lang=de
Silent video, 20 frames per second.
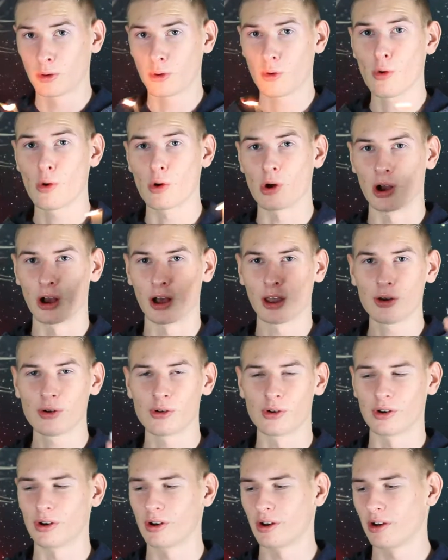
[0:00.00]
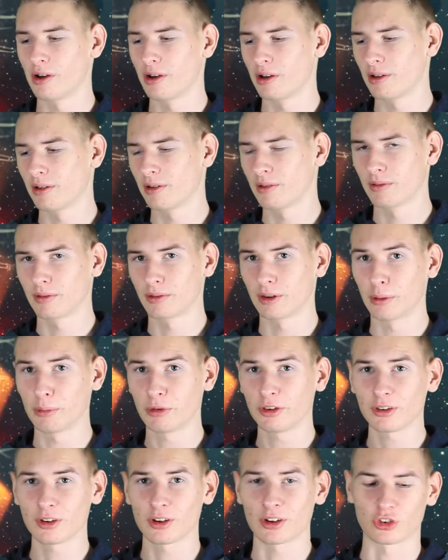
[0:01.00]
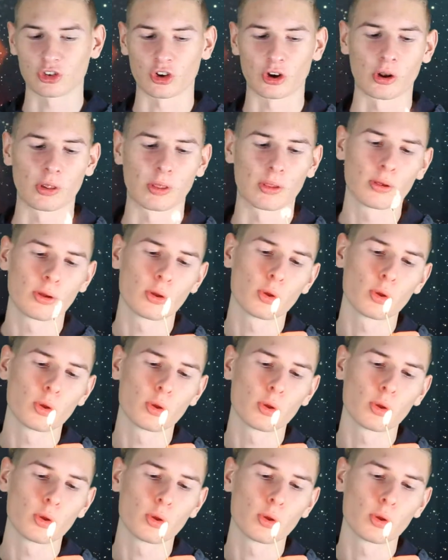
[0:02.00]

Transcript: Oh, hallo, äh, da bist du ja schon.